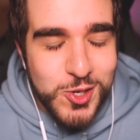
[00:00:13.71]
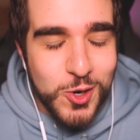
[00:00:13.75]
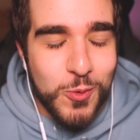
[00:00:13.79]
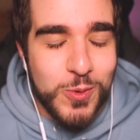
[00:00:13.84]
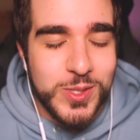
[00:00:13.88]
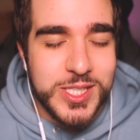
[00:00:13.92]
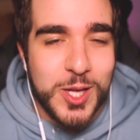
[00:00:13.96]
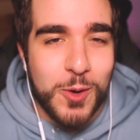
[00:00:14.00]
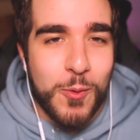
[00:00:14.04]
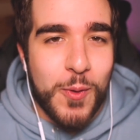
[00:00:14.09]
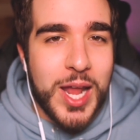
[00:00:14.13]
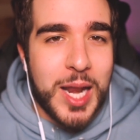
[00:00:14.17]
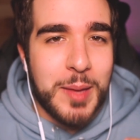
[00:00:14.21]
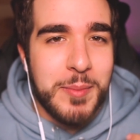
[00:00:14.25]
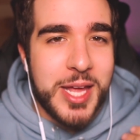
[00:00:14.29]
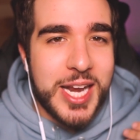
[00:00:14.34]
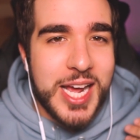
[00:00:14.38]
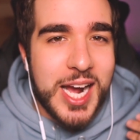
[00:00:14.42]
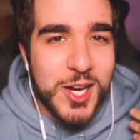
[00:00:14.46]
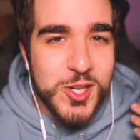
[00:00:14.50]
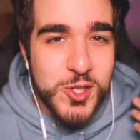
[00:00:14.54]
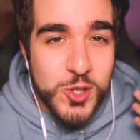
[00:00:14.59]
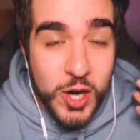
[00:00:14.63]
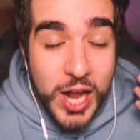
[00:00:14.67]
questa qua è la mia
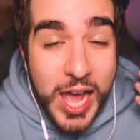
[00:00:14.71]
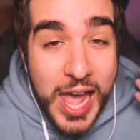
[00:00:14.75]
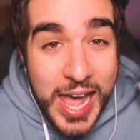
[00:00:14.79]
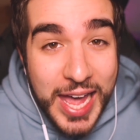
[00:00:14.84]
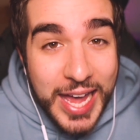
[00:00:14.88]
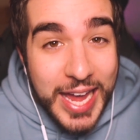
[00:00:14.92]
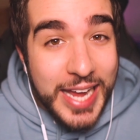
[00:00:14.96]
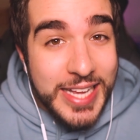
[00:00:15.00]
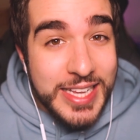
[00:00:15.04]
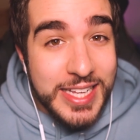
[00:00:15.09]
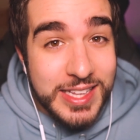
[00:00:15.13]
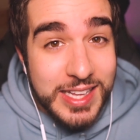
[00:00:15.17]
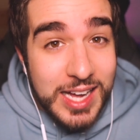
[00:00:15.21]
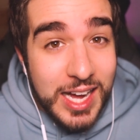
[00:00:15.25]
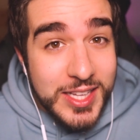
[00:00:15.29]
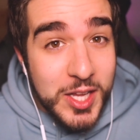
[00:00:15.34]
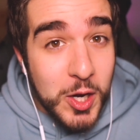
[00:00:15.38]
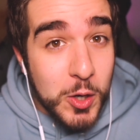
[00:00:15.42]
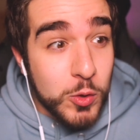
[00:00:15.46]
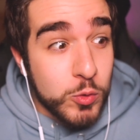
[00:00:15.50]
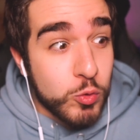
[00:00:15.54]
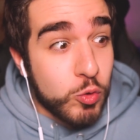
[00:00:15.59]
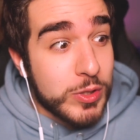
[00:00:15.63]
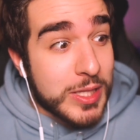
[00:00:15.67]
reaction editata
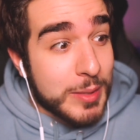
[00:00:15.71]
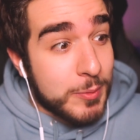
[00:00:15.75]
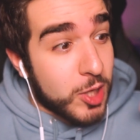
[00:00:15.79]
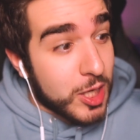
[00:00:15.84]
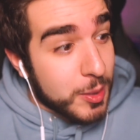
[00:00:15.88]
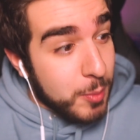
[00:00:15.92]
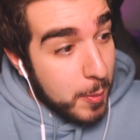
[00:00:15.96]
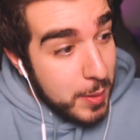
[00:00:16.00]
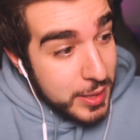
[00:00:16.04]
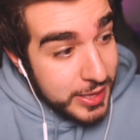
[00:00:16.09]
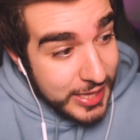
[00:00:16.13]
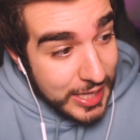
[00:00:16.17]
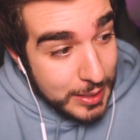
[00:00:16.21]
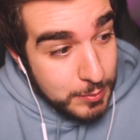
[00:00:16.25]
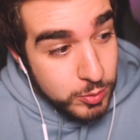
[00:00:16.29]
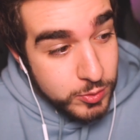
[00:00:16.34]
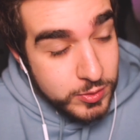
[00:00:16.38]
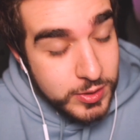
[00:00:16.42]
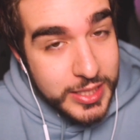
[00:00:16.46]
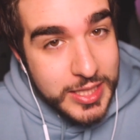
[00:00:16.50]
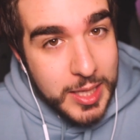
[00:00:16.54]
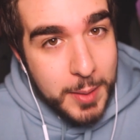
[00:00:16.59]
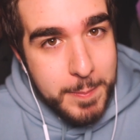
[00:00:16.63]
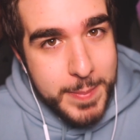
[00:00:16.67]
Con tutti i miei momenti della
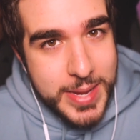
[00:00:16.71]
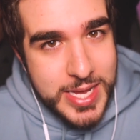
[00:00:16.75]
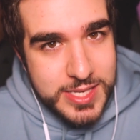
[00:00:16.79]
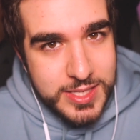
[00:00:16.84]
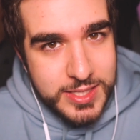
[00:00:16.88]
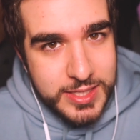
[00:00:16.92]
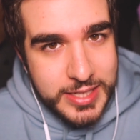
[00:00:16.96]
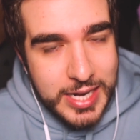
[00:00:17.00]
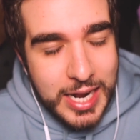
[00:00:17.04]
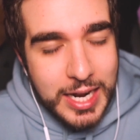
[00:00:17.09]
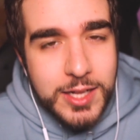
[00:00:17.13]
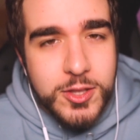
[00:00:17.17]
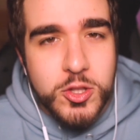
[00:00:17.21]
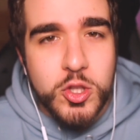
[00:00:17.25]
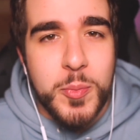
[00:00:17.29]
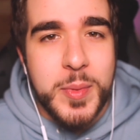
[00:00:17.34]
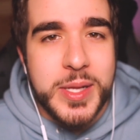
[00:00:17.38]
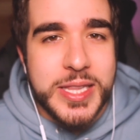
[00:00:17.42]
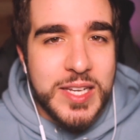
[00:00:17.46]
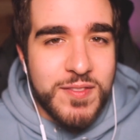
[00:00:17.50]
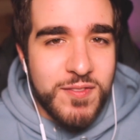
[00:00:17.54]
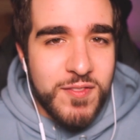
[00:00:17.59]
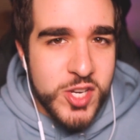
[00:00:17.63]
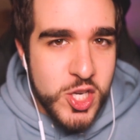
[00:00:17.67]
puntata messi in alto
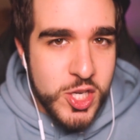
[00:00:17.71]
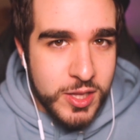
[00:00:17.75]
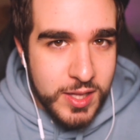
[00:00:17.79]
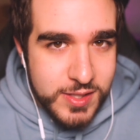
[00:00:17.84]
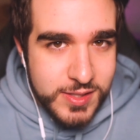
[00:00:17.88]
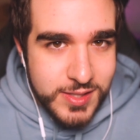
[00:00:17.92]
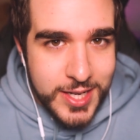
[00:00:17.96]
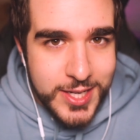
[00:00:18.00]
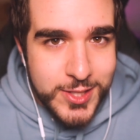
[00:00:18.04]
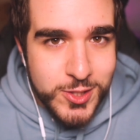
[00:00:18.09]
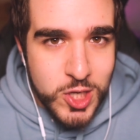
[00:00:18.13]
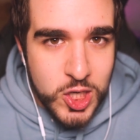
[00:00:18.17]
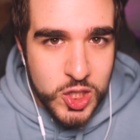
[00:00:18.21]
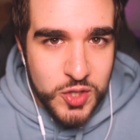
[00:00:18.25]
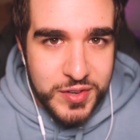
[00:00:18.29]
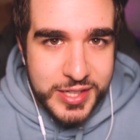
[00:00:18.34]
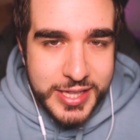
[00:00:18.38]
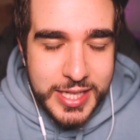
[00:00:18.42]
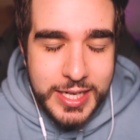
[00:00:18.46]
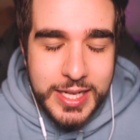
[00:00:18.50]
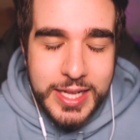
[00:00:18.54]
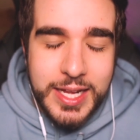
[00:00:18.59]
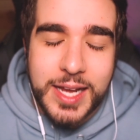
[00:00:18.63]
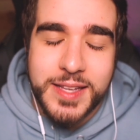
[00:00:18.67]
Mentre invece in descrizione trovate il
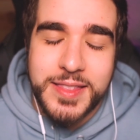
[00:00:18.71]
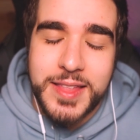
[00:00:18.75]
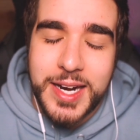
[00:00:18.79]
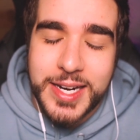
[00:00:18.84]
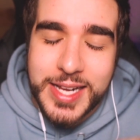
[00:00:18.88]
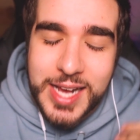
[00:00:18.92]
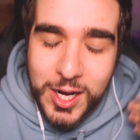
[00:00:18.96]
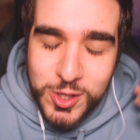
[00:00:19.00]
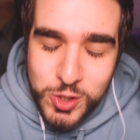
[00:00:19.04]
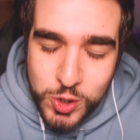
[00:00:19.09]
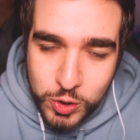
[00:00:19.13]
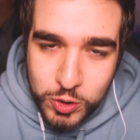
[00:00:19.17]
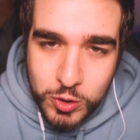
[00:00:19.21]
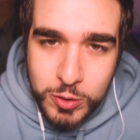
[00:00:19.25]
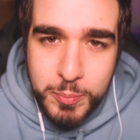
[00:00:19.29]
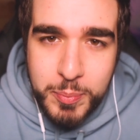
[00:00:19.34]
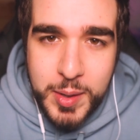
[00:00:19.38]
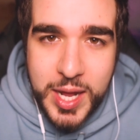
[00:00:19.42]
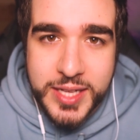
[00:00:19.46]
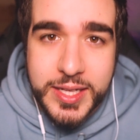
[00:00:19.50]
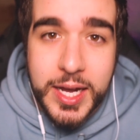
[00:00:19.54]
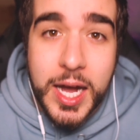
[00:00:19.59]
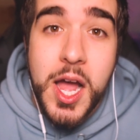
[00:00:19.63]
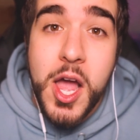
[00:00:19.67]
link della reaction
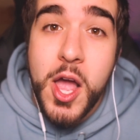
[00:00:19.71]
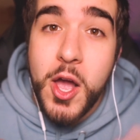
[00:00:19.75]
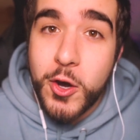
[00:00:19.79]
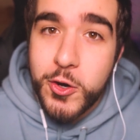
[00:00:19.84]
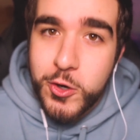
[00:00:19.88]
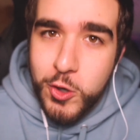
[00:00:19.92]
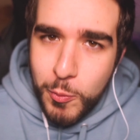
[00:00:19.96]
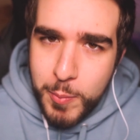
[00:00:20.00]
completa Con un,